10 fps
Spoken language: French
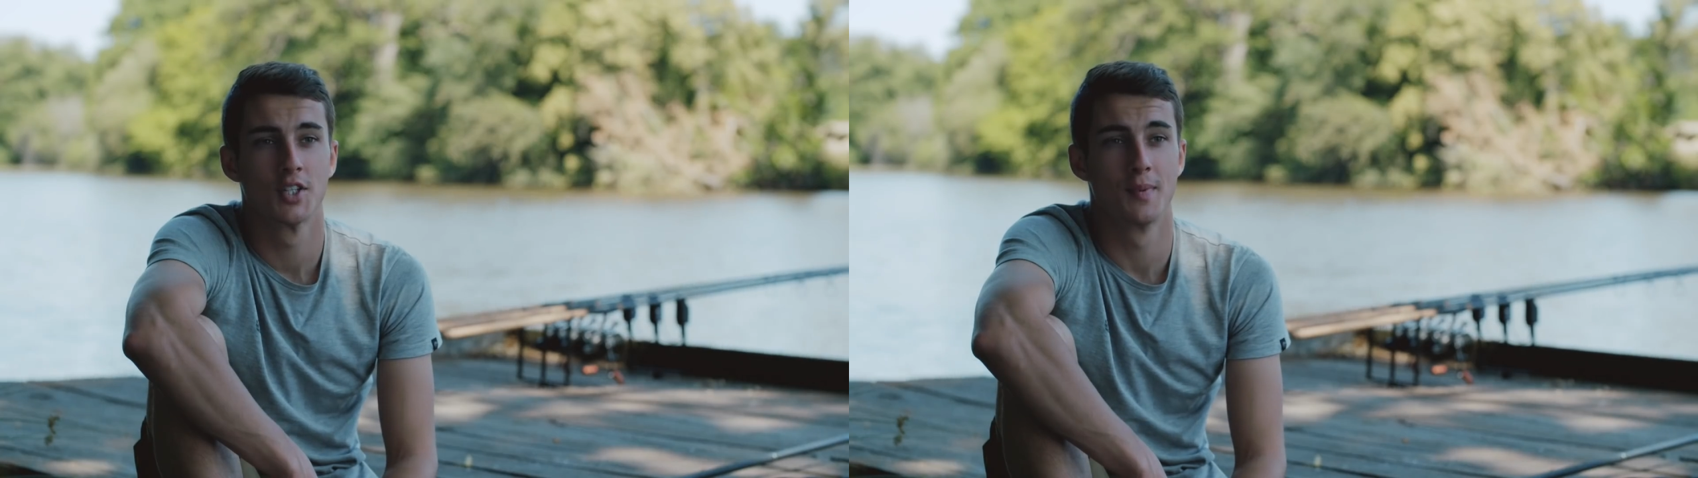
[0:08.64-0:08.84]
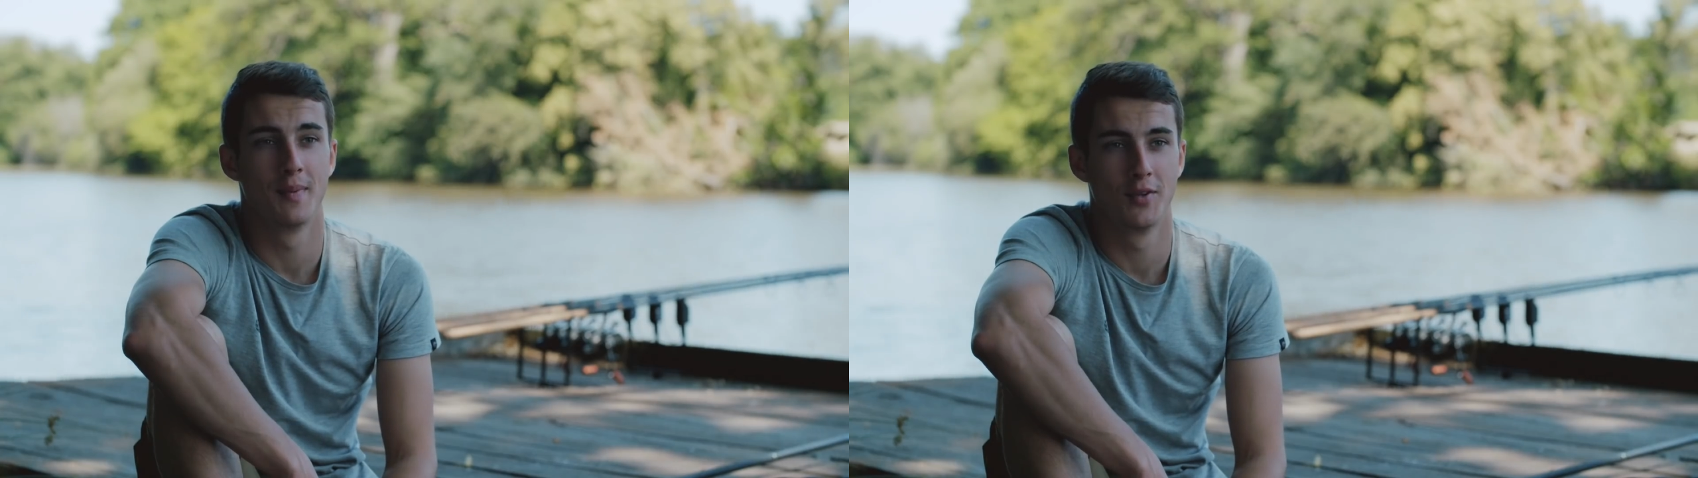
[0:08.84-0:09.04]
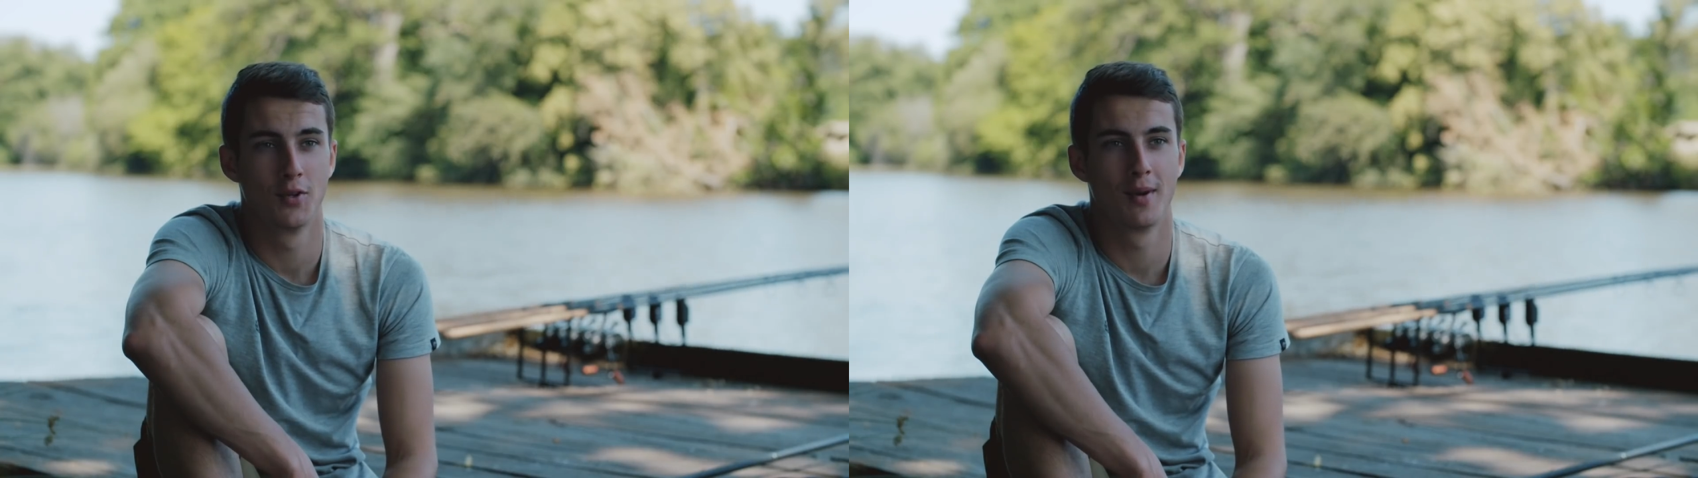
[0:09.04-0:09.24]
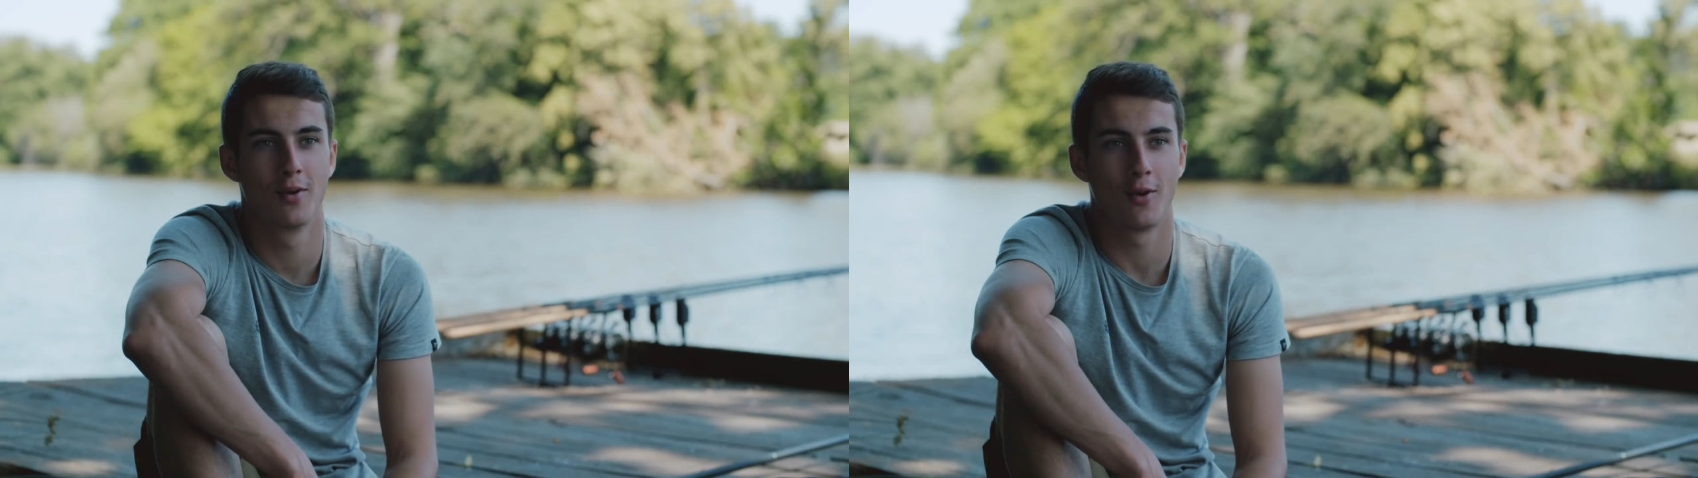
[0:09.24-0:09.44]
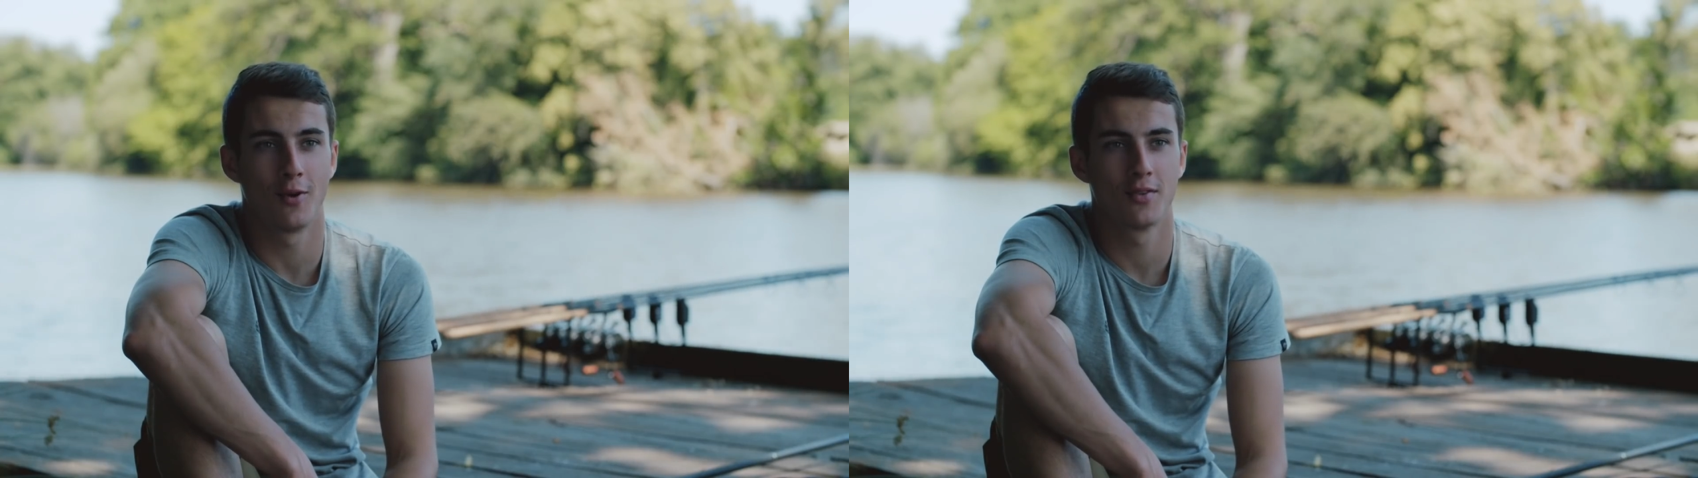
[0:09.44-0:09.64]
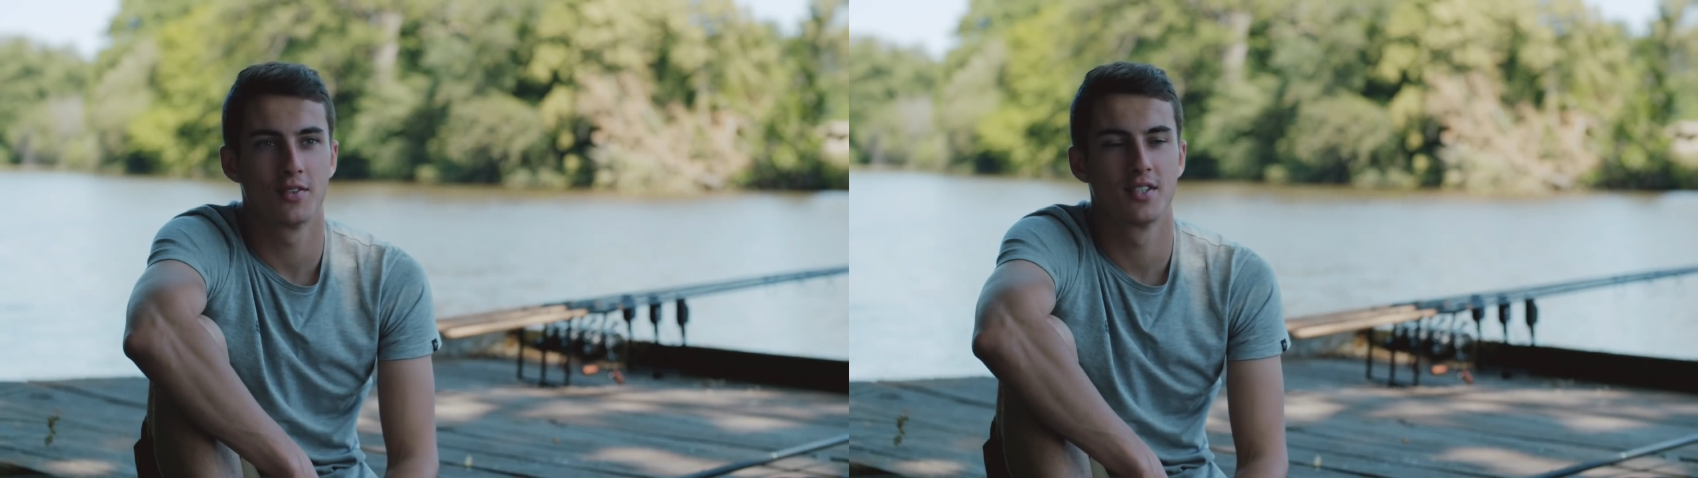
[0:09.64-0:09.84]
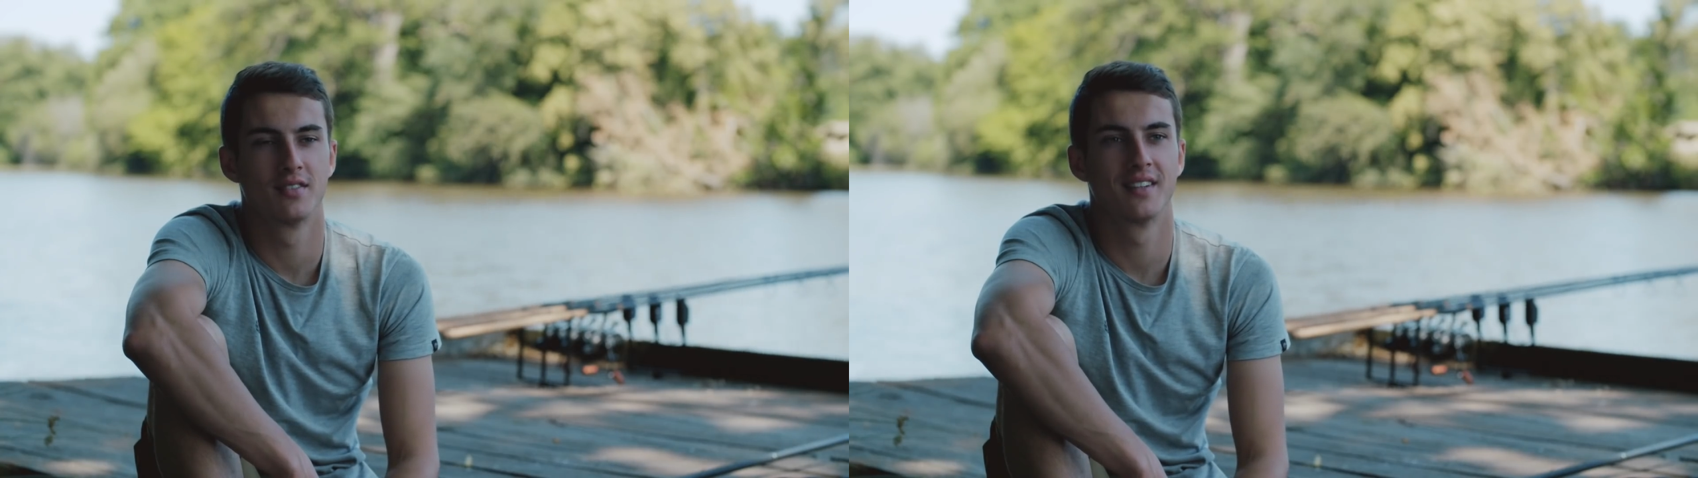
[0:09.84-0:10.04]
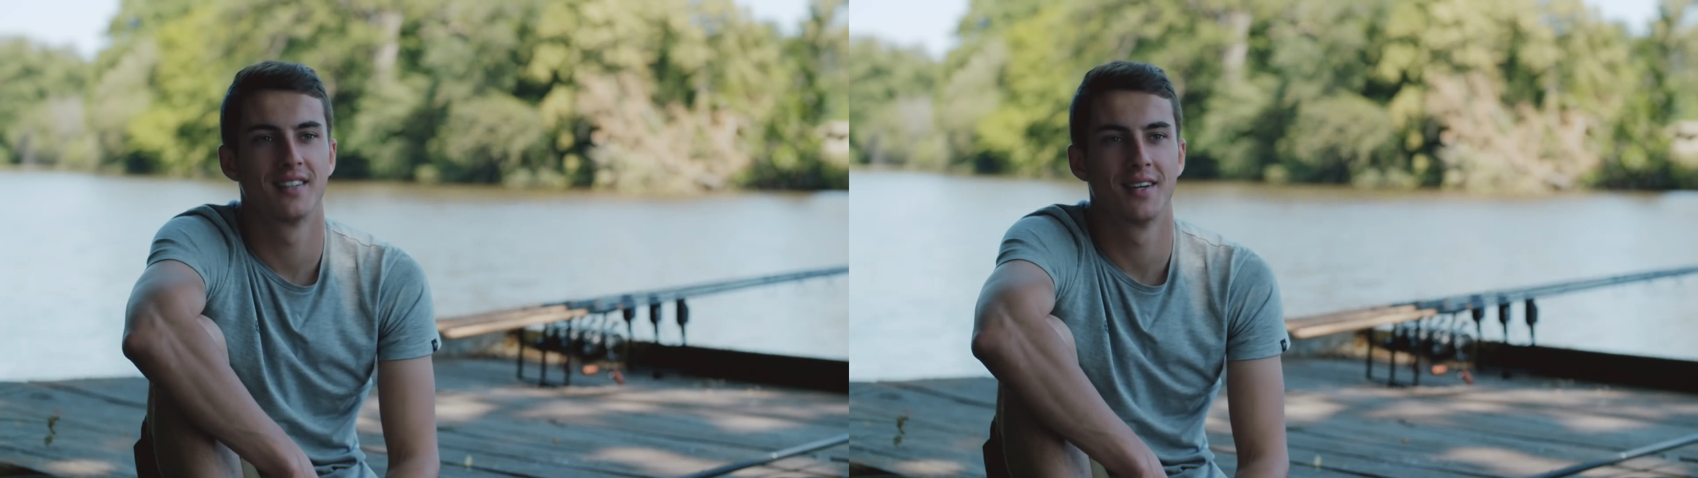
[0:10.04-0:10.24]
Je m'appelle Thomas Laurent, j'ai
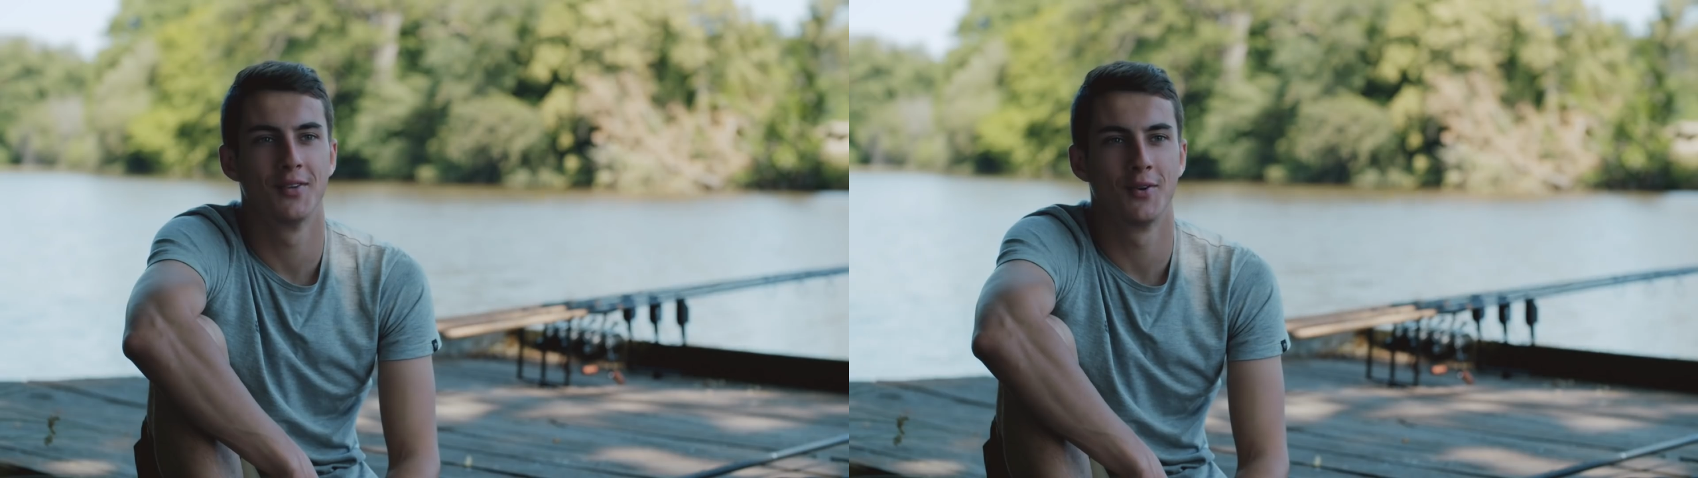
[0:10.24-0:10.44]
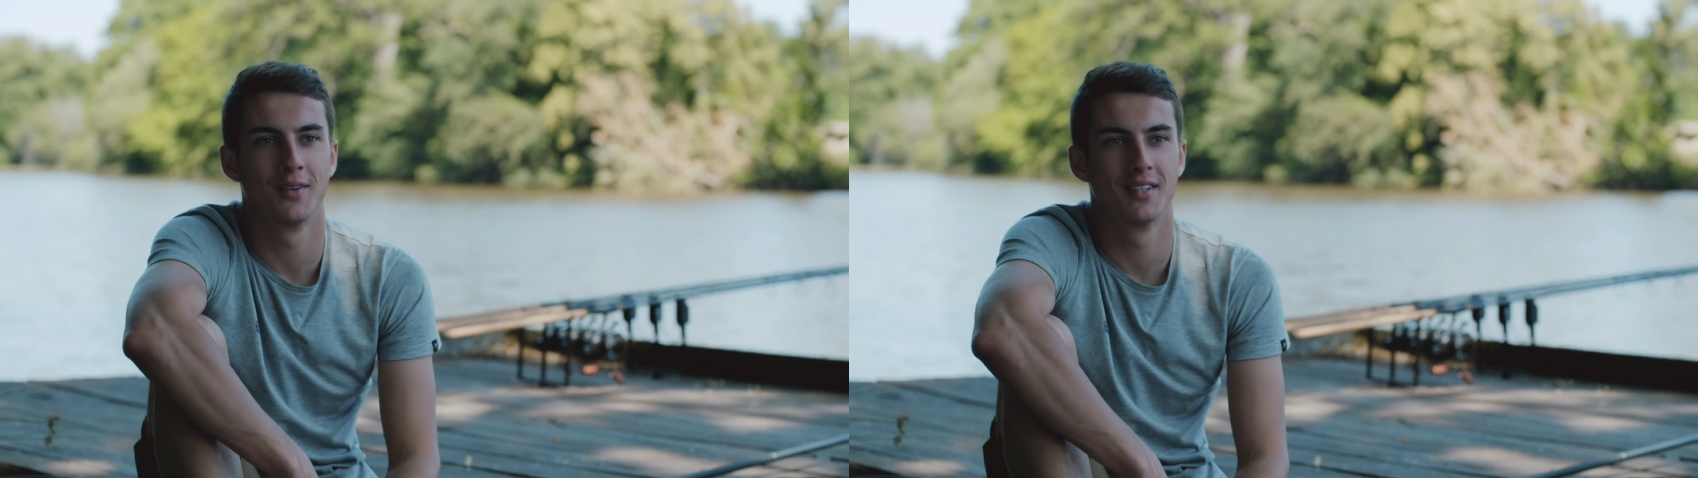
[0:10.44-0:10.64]
21 ans